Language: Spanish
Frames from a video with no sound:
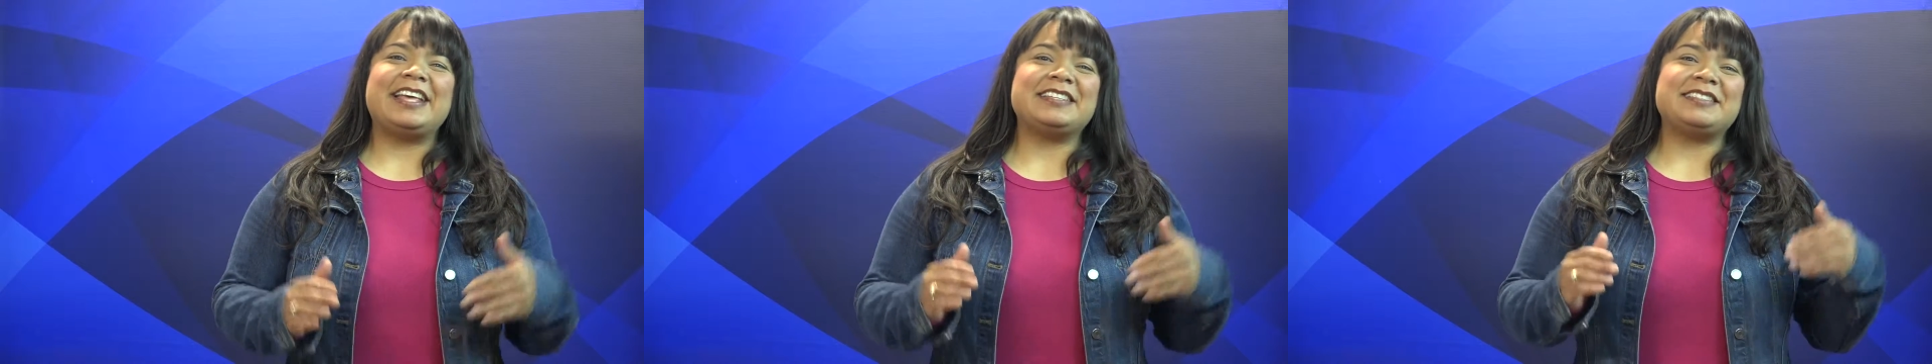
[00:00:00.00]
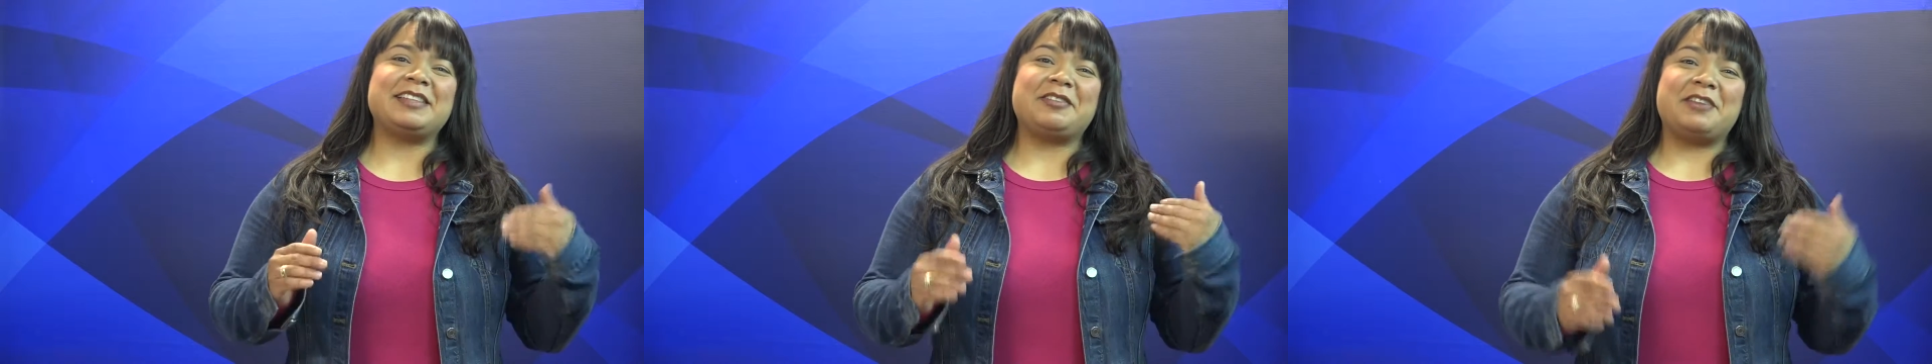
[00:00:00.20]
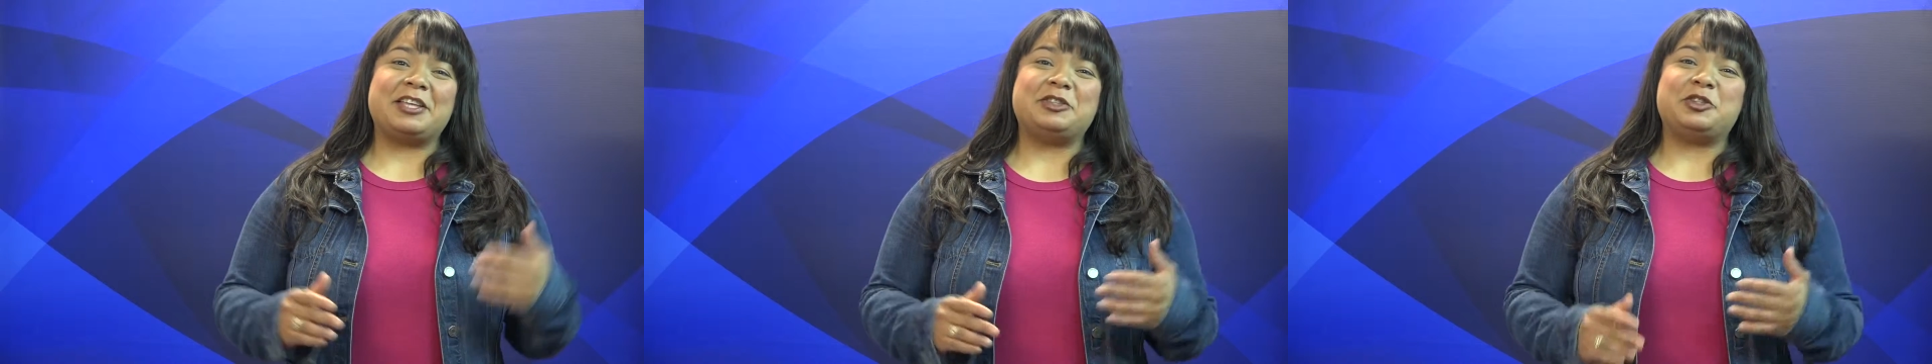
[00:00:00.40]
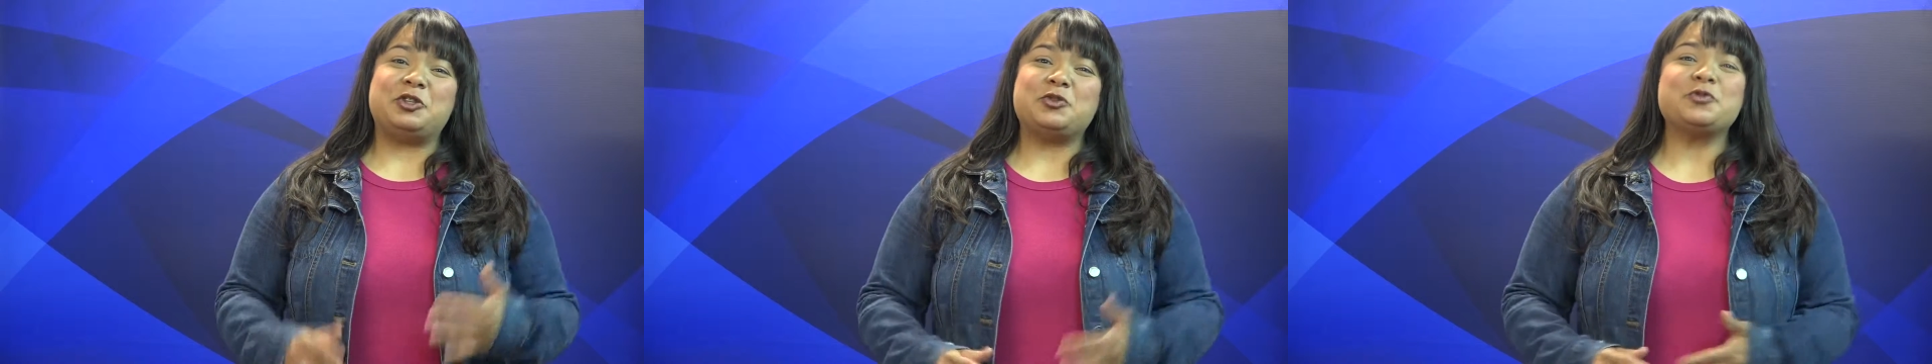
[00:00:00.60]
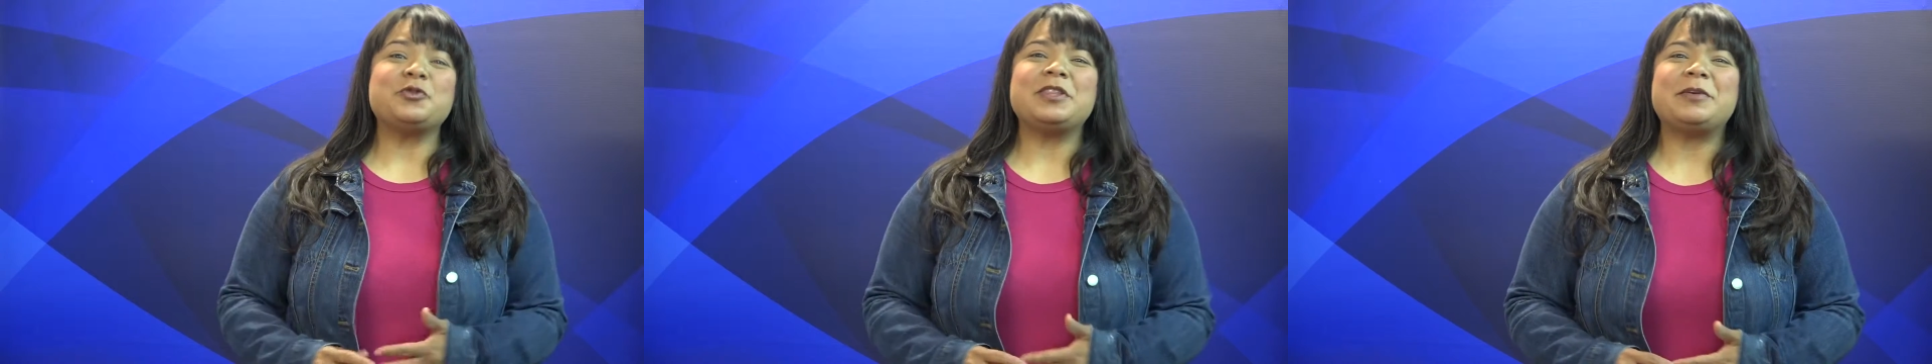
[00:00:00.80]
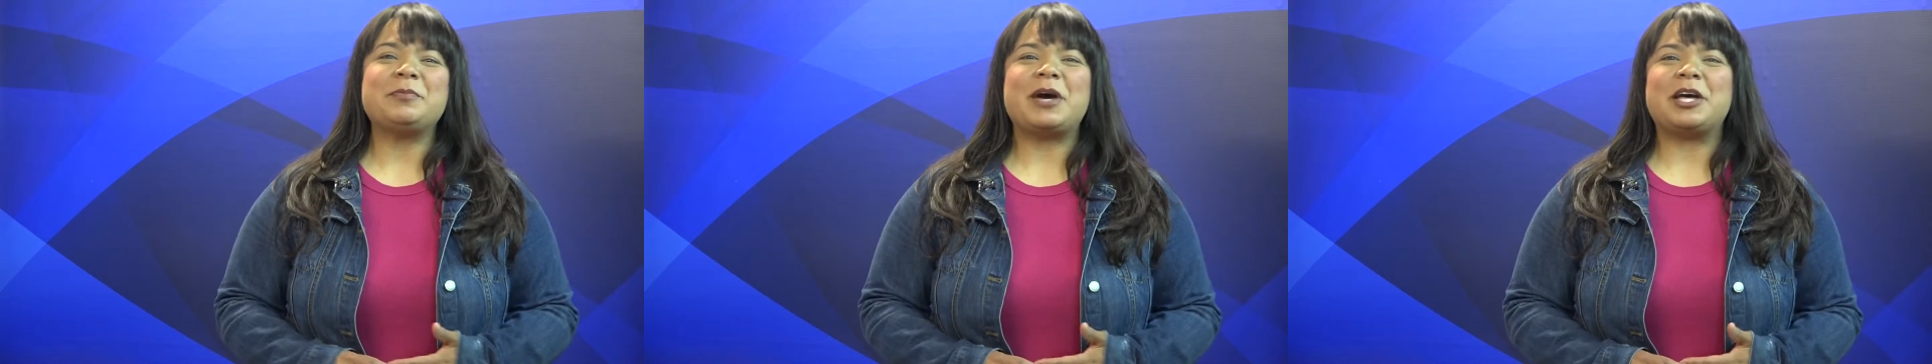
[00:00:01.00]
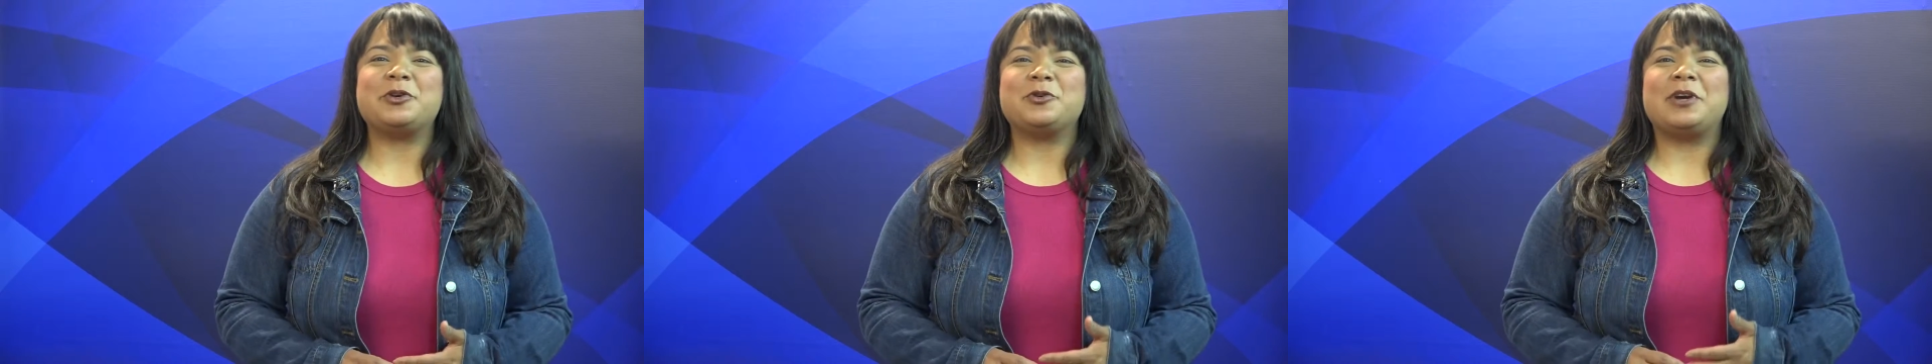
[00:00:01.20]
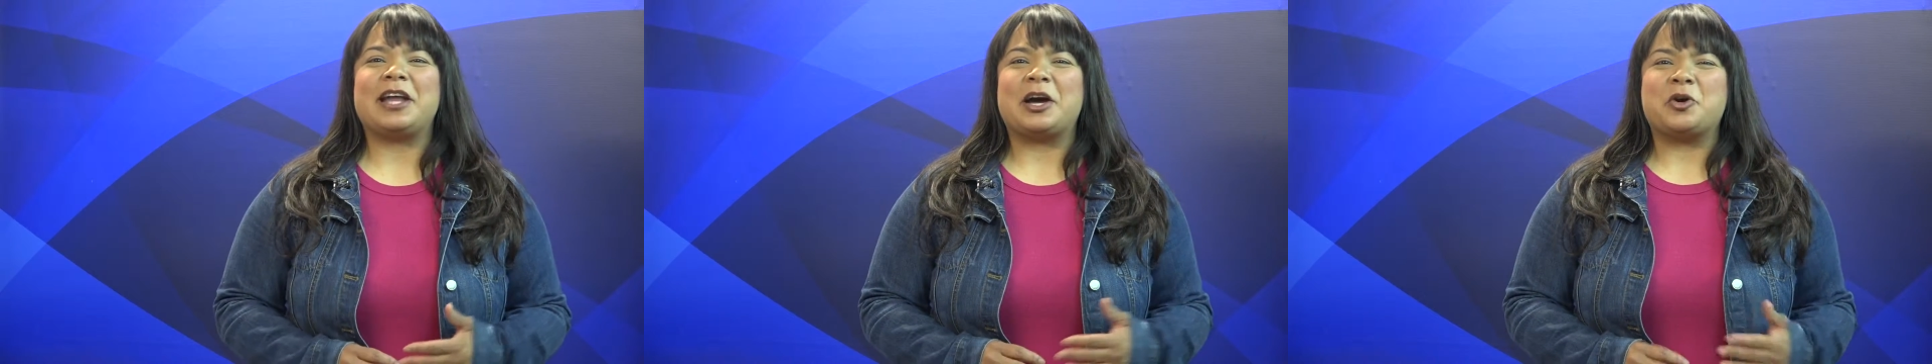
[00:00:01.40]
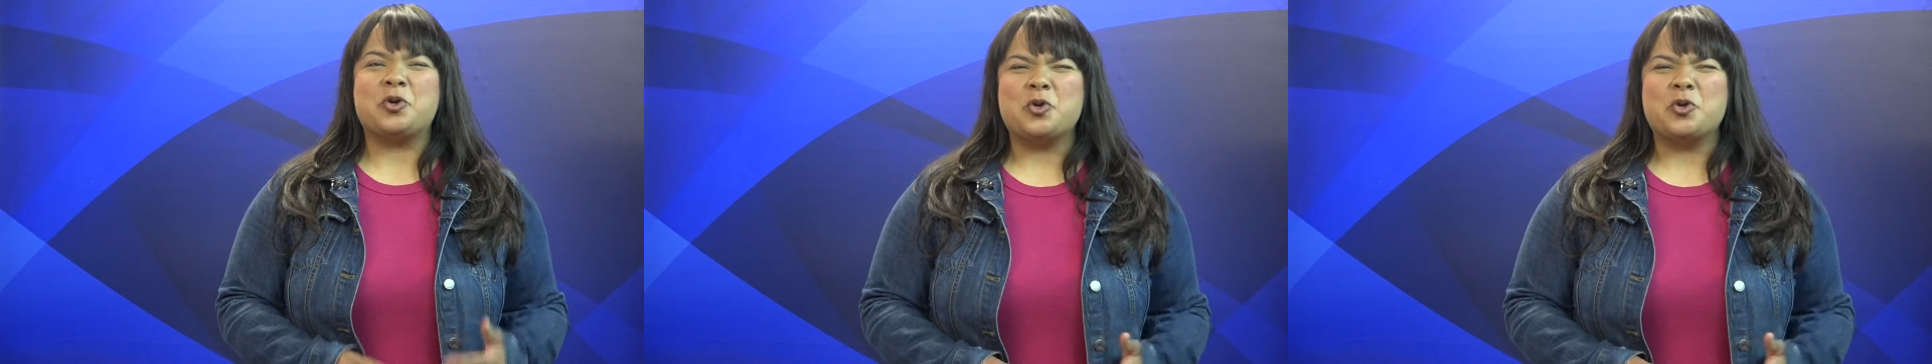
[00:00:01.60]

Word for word: este 21 de mayo la